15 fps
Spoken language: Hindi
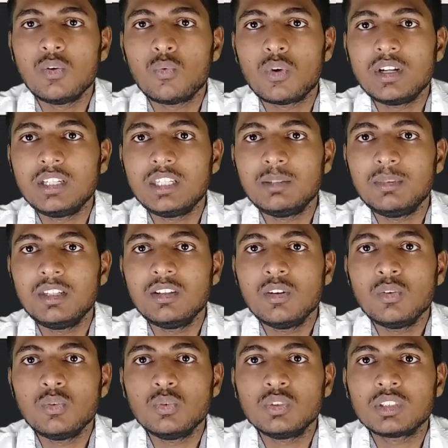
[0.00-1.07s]
वन टीबी
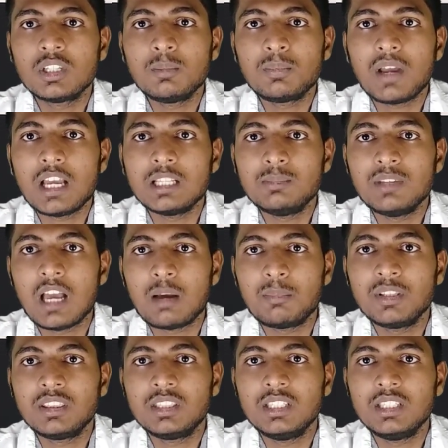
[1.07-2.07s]
उसकी प्राइस भी यहाँ पे